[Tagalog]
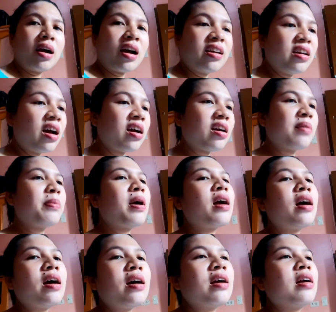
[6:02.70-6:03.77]
mga anak pa
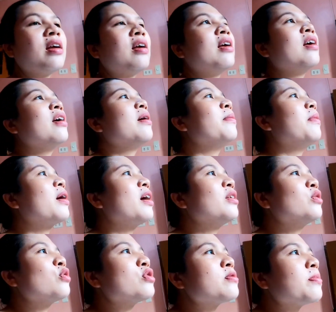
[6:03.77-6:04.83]
ka
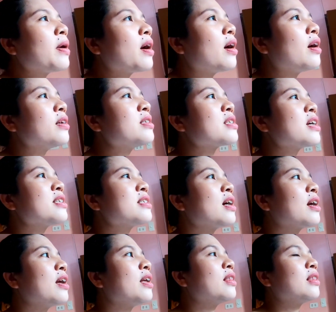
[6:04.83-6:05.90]
magantos pa ka sa
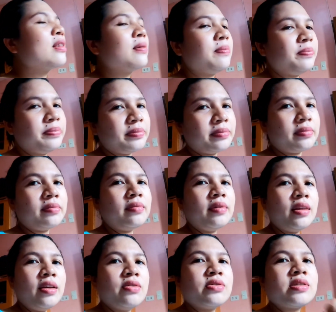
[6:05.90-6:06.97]
sakit.
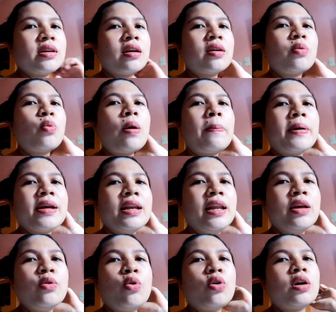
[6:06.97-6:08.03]
Anja wa kay
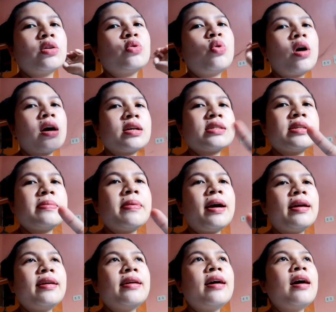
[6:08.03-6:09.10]
ligo nga duha ka
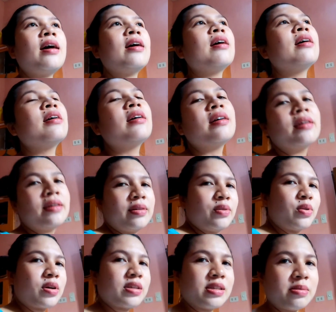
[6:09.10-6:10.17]
semana.
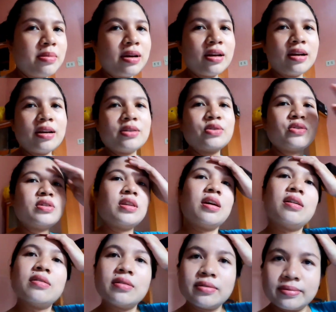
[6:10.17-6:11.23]
Duha ka semana na jud
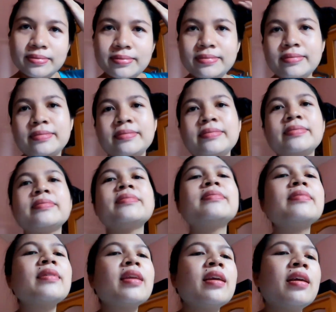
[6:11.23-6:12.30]
taon. Magantos pang may
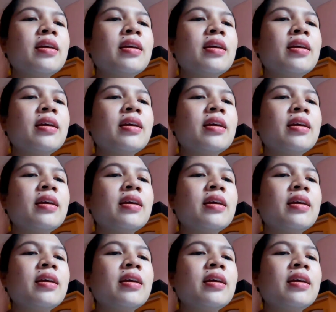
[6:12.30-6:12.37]
tug.